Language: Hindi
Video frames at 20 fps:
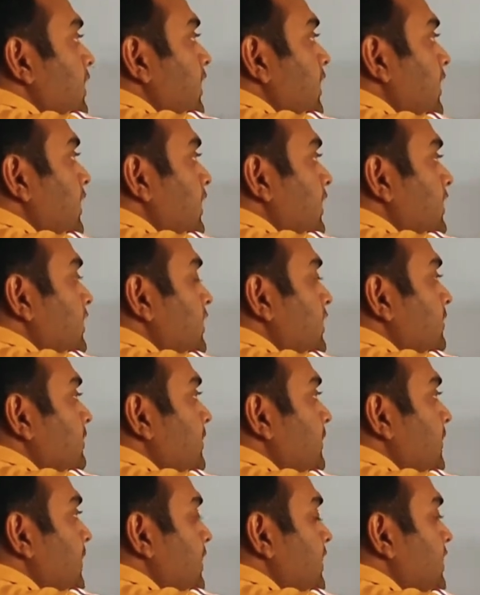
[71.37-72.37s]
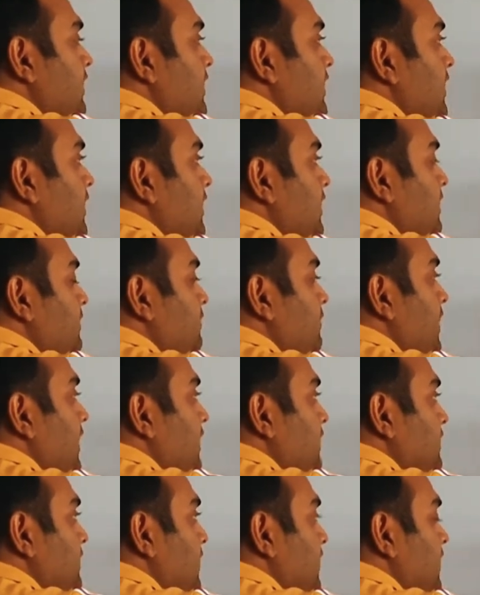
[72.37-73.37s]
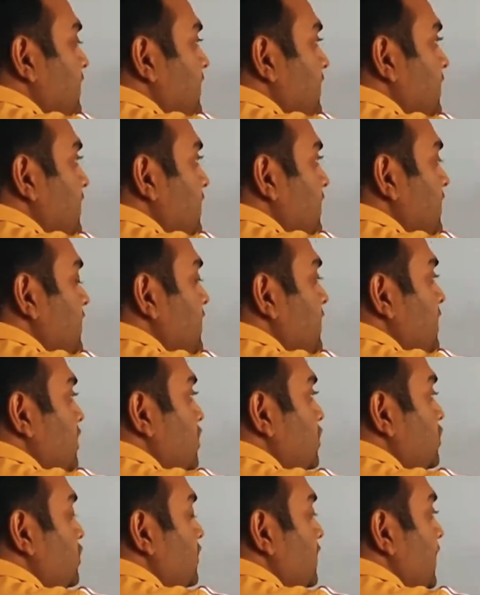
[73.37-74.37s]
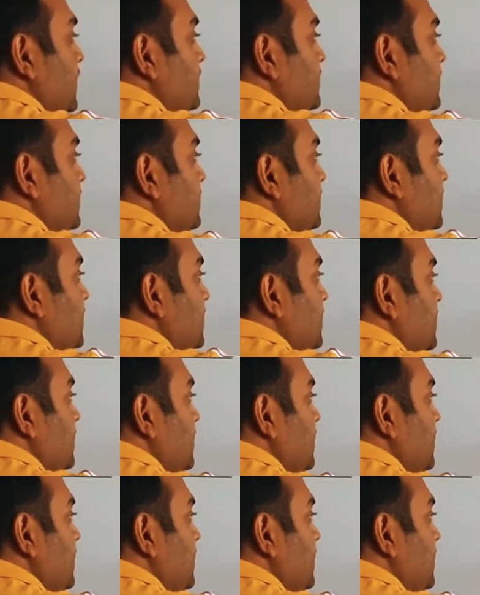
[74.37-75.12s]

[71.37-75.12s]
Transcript: इंडक्टिव इफेक्ट की अगर हम बात करेंगे तो कह सकते हैं कि